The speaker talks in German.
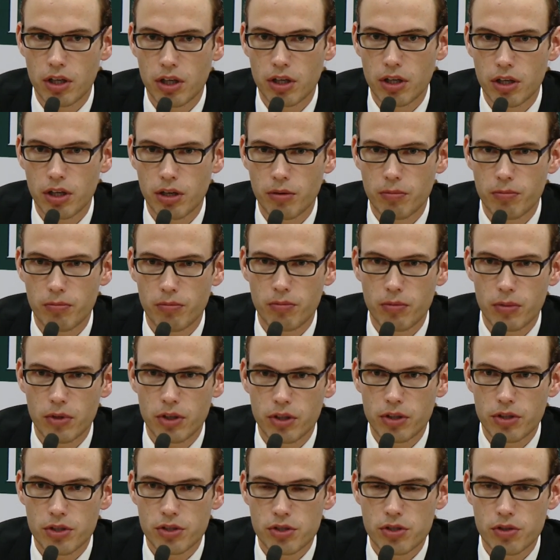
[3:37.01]
ähm,
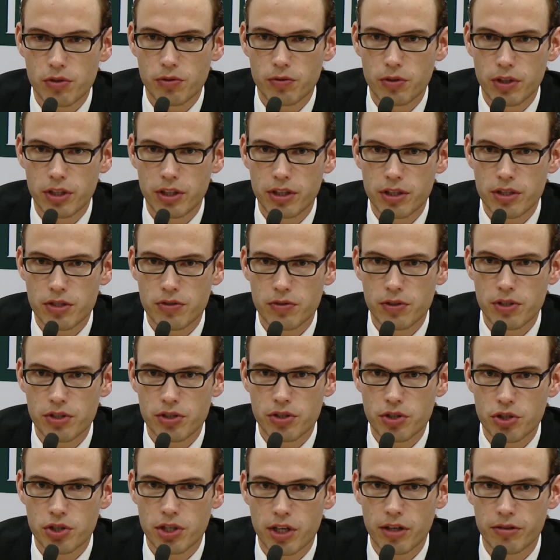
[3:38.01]
sowie dass wir
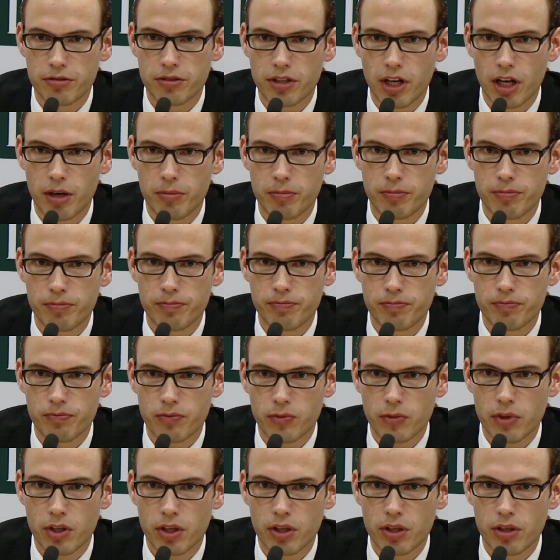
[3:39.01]
es geschafft haben,
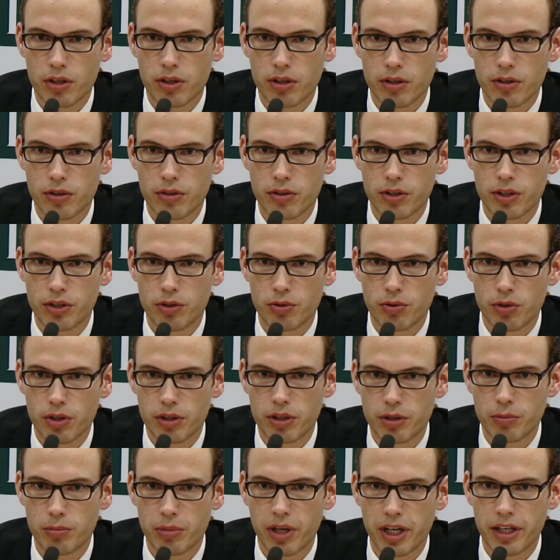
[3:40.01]
äh, nicht nur
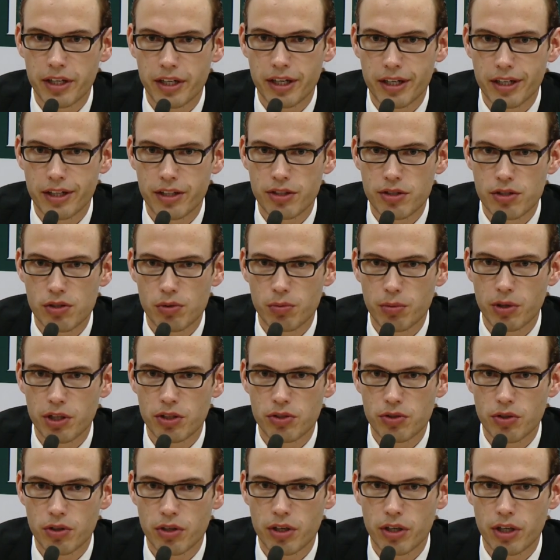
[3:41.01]
den Ball nach innen zu
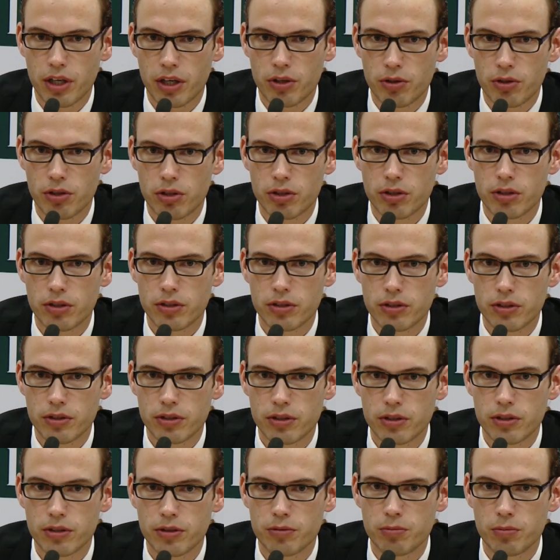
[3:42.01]
bringen, sondern auch
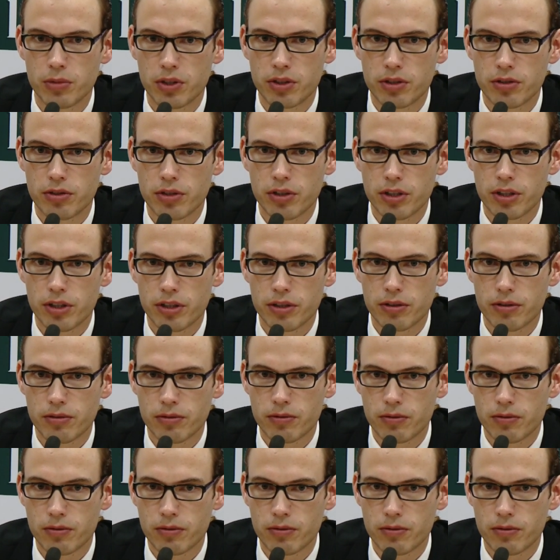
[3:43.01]
mit äh, äh,